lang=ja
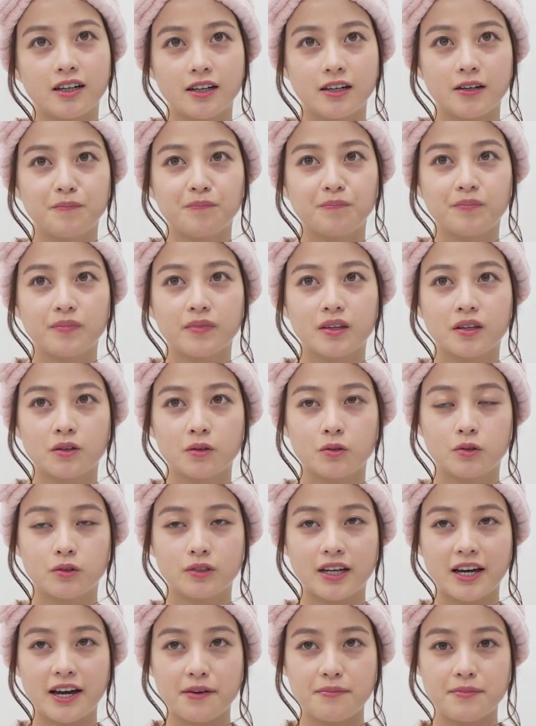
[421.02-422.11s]
たら
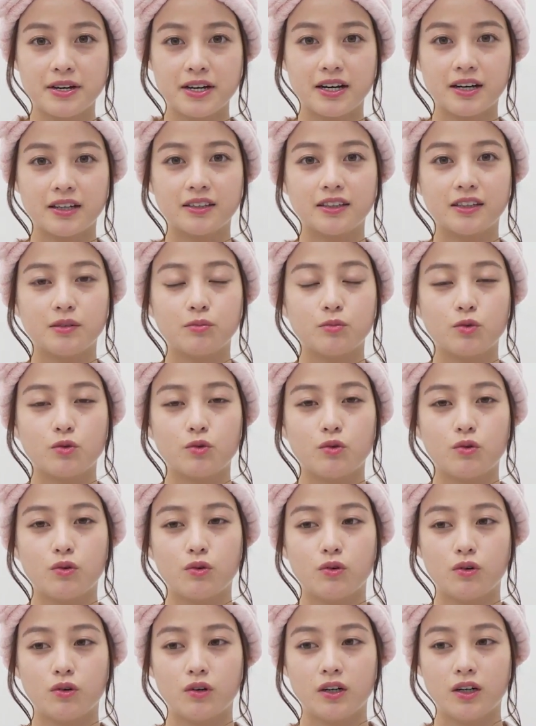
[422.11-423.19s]
こう悩みがあっても
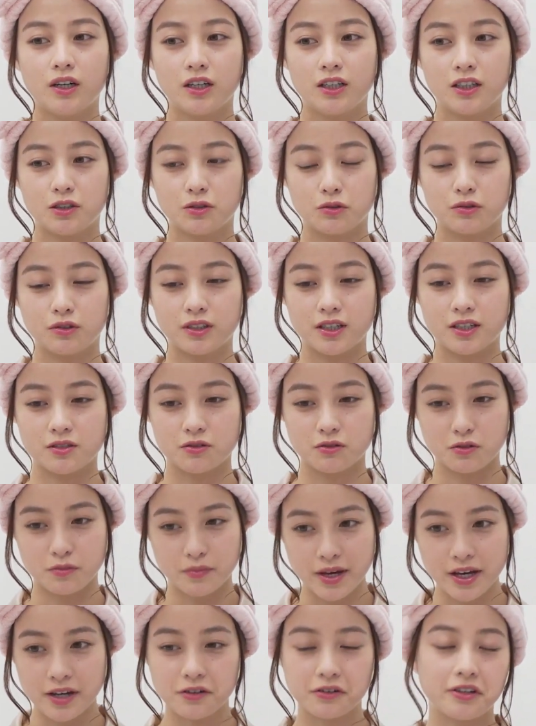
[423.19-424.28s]
こう人ってそ
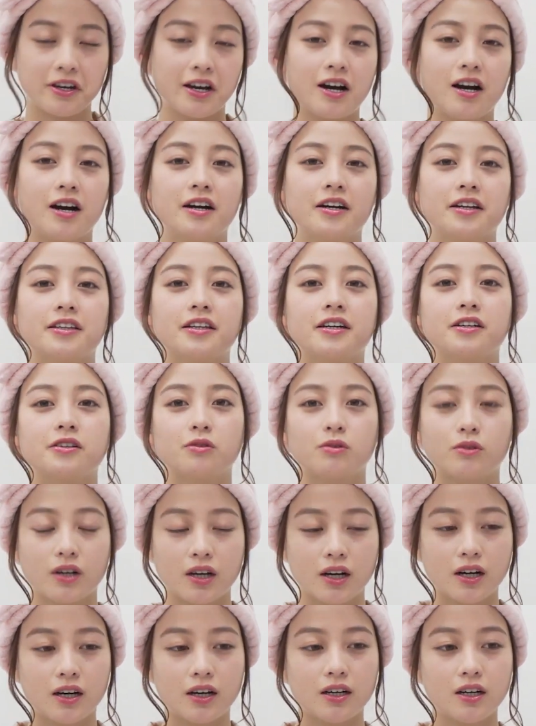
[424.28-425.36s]
のメイクで変われたり
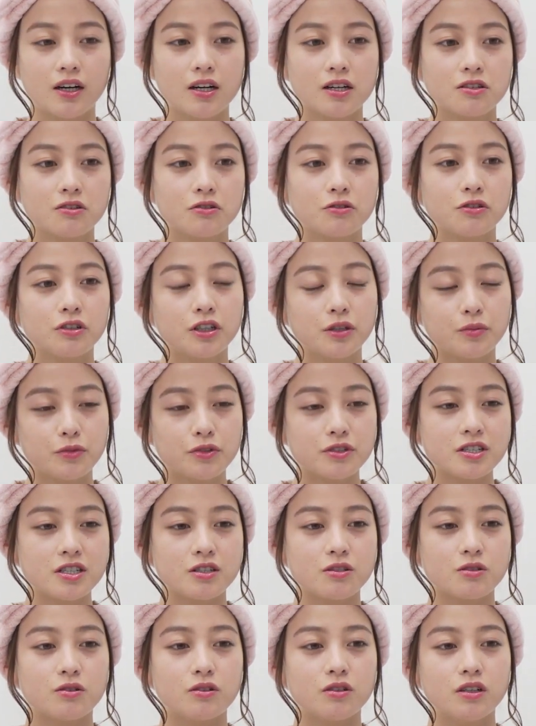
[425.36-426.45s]
とかその気持
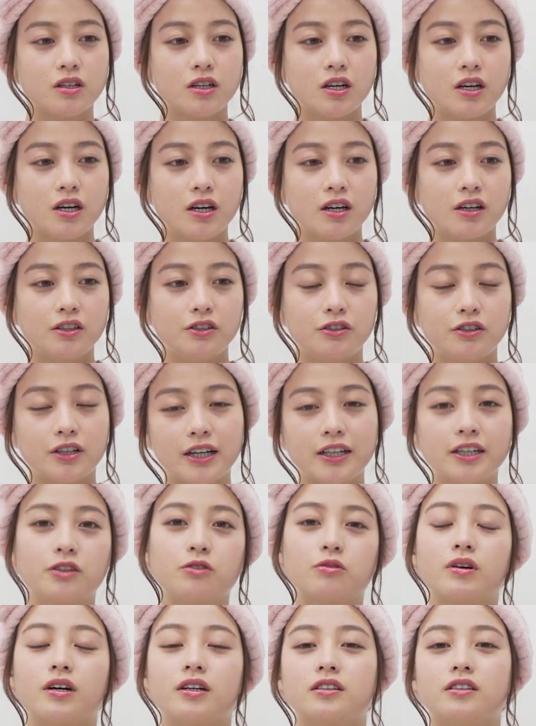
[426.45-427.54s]
ちの揺ら
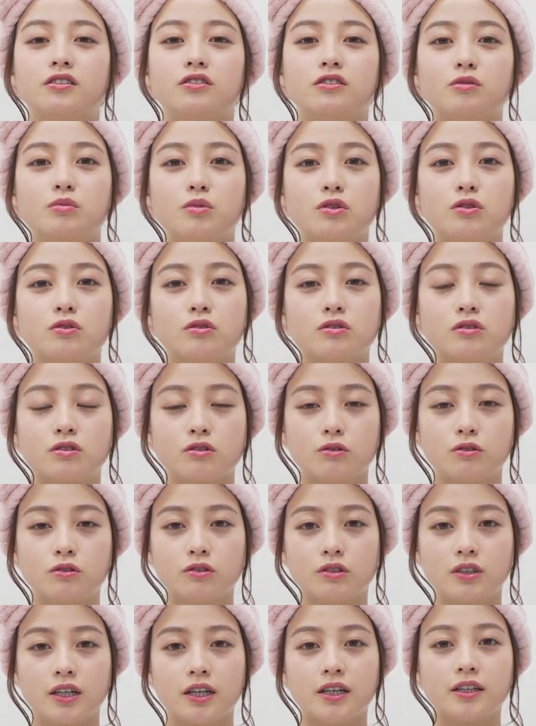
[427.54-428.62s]
ぎとかっていうのもす
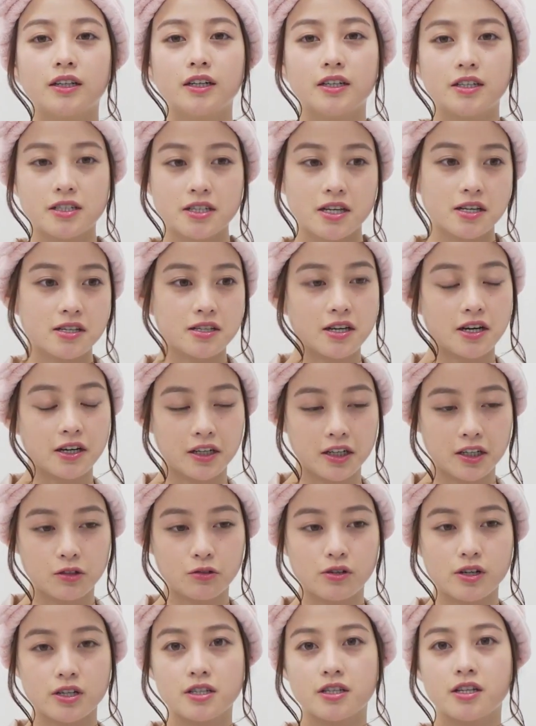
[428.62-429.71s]
ごく丁寧に繊細
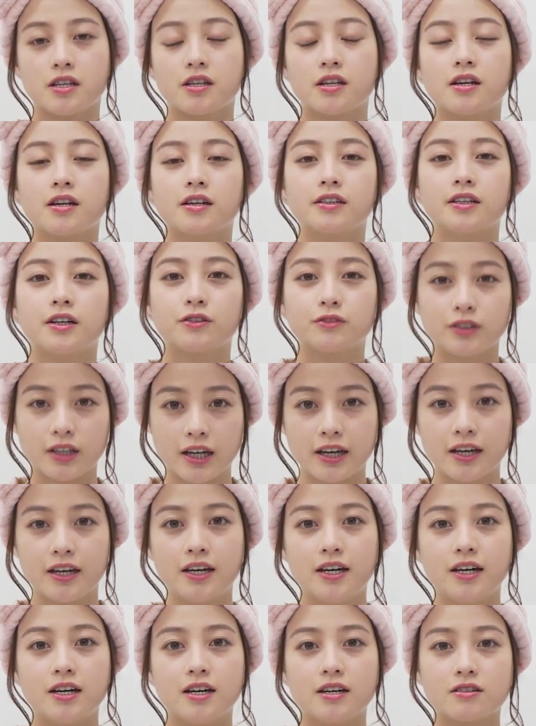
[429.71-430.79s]
に撮らせていただいたの
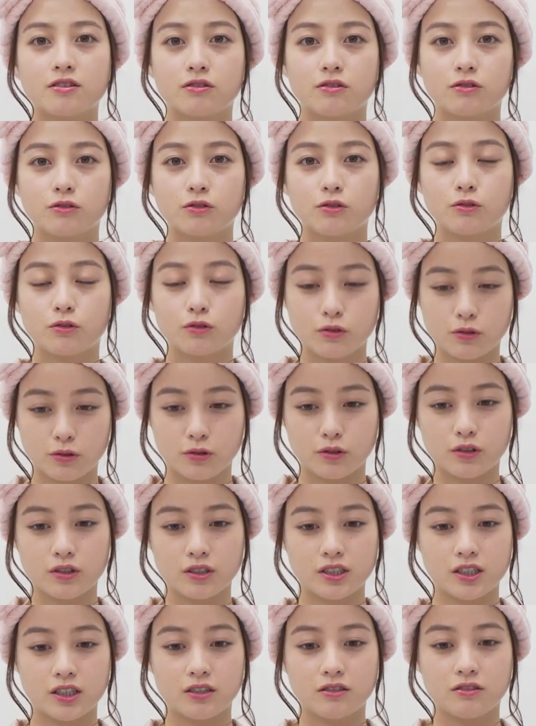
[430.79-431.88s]
でそのところ
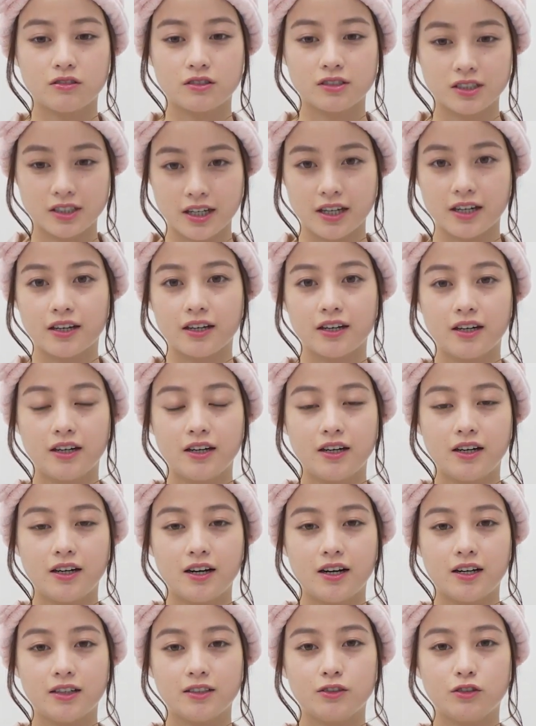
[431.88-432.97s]
をチェックして
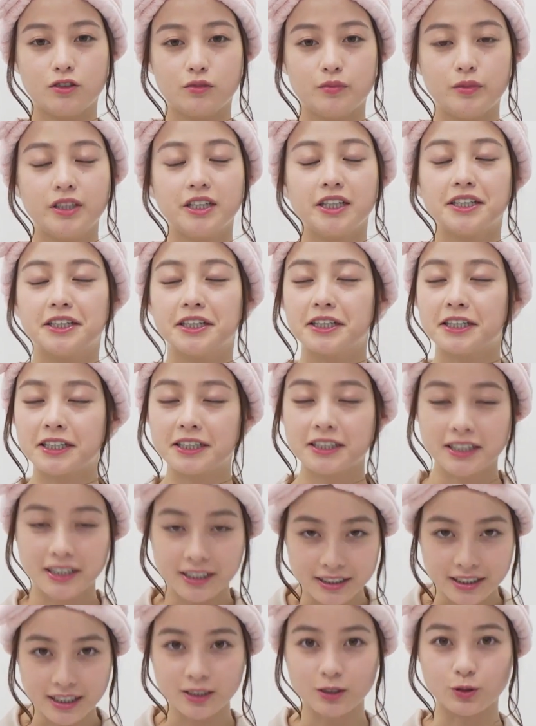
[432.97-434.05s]
あの見ていただけ
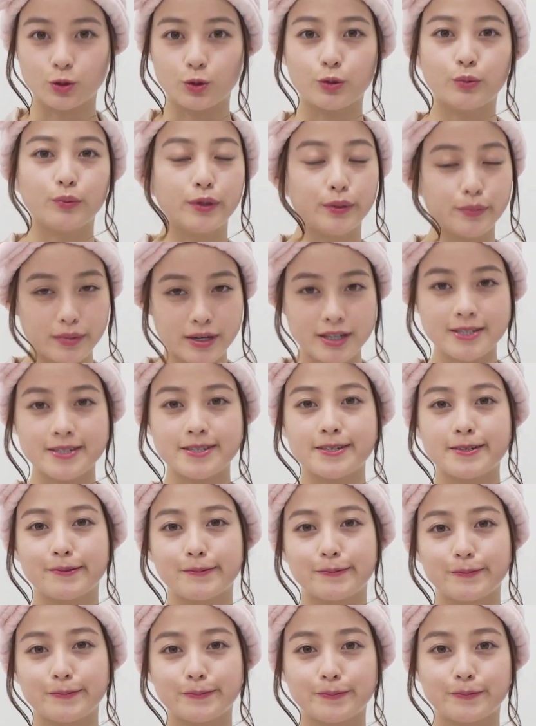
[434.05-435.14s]
たらなと思いま
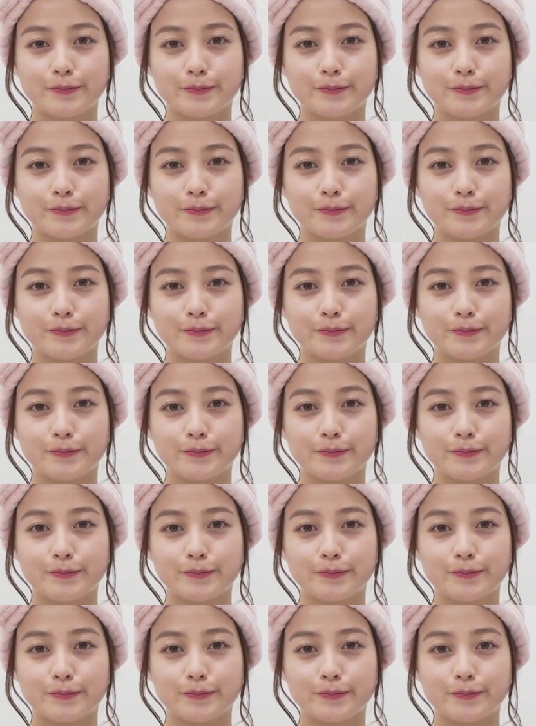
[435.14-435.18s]
す。